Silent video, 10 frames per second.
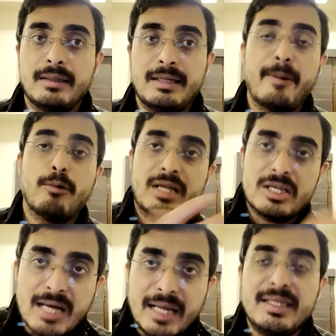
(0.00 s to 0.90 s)
या फिर
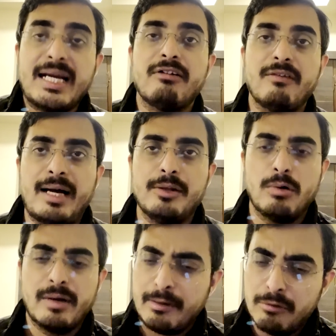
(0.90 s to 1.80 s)
उनकी शादी का विवाद
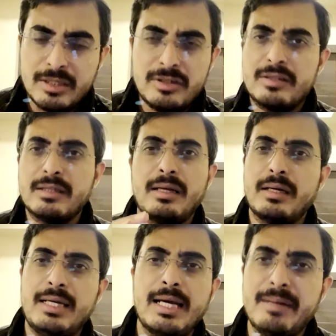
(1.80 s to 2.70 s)
हो खैर वो निजी
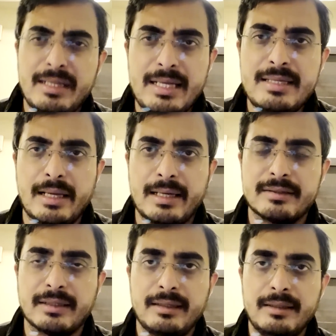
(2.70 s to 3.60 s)
जिंदगी हमें नहीं जाना
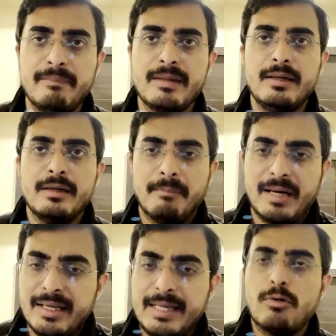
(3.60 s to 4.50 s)
चाहिए
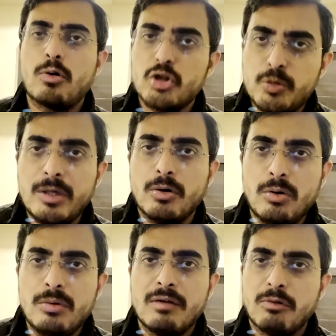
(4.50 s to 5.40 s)
भले ही वो कुछ भी हो
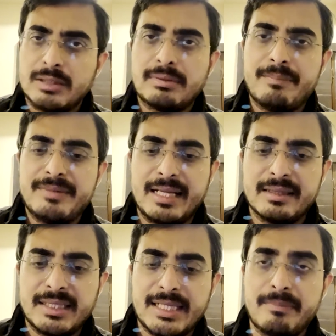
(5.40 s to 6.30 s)
वो सब आप
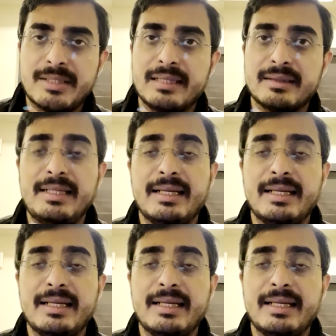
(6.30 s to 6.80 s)
जानते हैं हम जानते हैं